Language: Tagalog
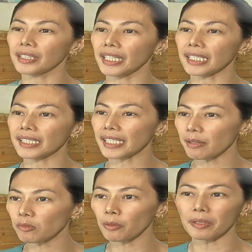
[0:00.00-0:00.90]
they
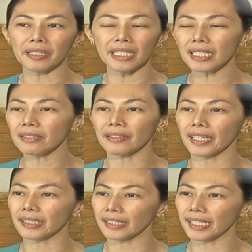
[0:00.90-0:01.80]
seem to be really
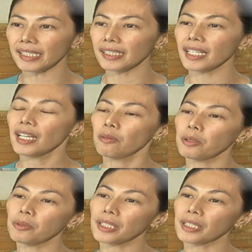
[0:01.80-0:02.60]
restless, we would